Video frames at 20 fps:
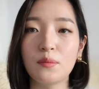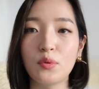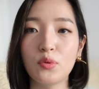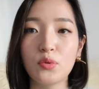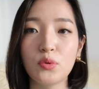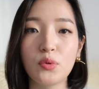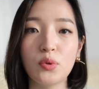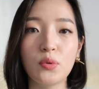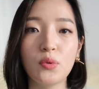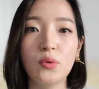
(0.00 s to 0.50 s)

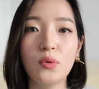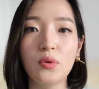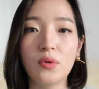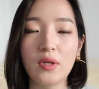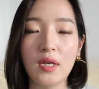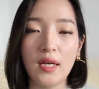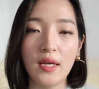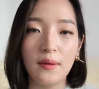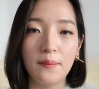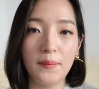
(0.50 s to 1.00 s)

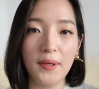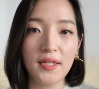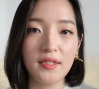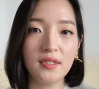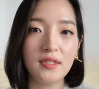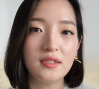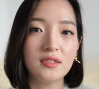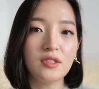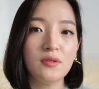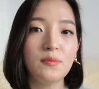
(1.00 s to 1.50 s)
보통
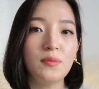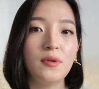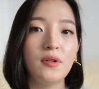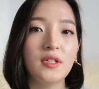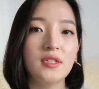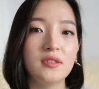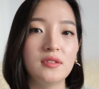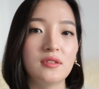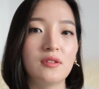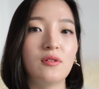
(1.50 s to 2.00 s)
패딩
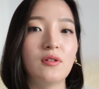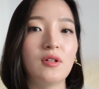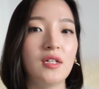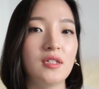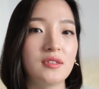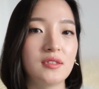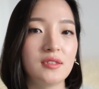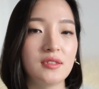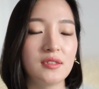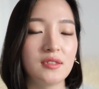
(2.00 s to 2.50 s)
점퍼에
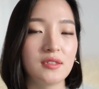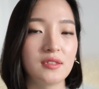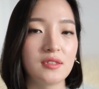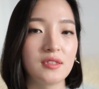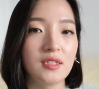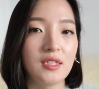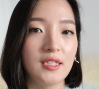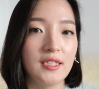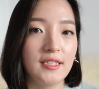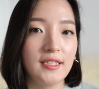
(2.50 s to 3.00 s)
들어가는
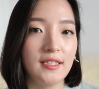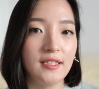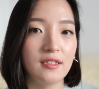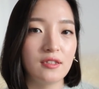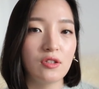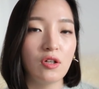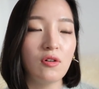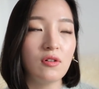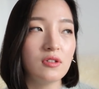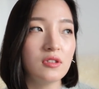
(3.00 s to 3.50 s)
이
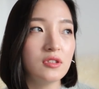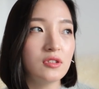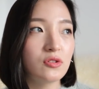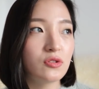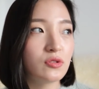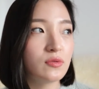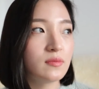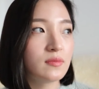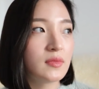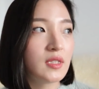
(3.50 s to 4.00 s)

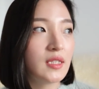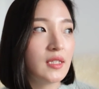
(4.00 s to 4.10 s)
털은 좀